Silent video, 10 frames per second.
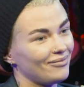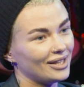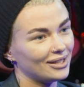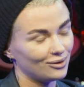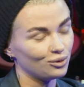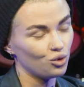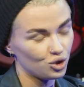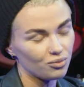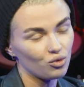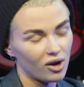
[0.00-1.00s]
ну,
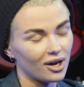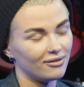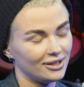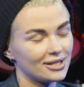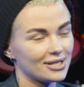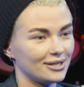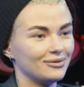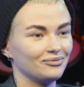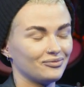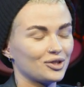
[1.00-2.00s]
очень много
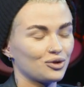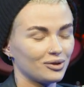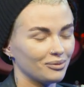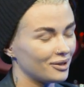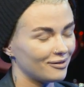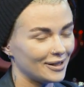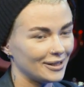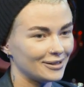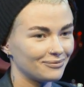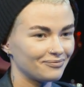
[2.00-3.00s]
говнеца, что там
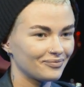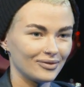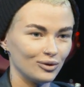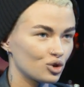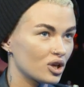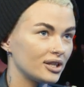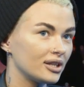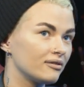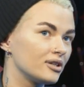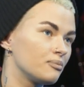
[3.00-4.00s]
говорить. Нужно от
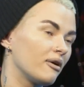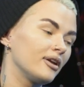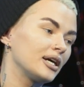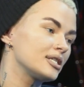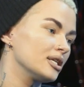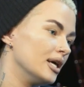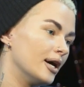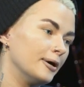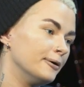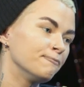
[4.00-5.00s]
этого избавляться,
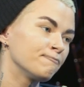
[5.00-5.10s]
я,